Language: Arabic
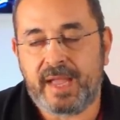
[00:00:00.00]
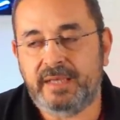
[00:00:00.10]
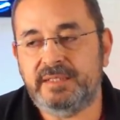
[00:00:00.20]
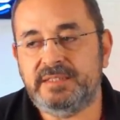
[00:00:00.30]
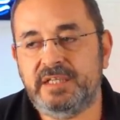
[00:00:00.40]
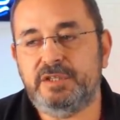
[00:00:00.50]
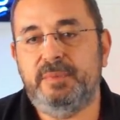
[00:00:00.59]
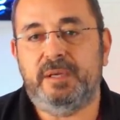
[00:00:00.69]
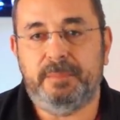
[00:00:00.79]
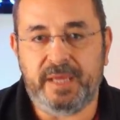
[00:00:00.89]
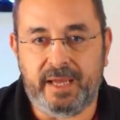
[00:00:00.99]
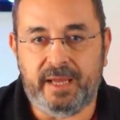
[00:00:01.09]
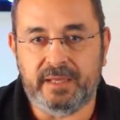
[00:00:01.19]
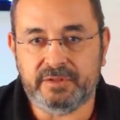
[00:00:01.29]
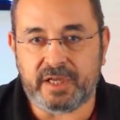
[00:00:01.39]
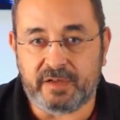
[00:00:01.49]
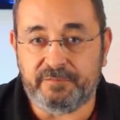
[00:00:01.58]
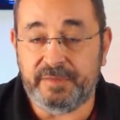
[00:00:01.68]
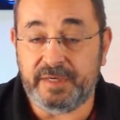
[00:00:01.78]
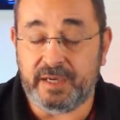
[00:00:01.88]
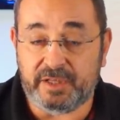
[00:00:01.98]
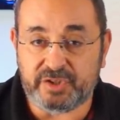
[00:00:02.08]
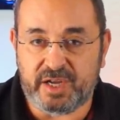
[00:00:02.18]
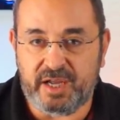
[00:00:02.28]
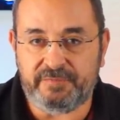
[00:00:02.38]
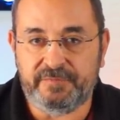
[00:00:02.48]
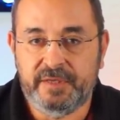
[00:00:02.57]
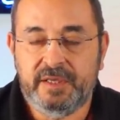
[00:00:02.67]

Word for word: أن يستثمر بها طرف من الأطراف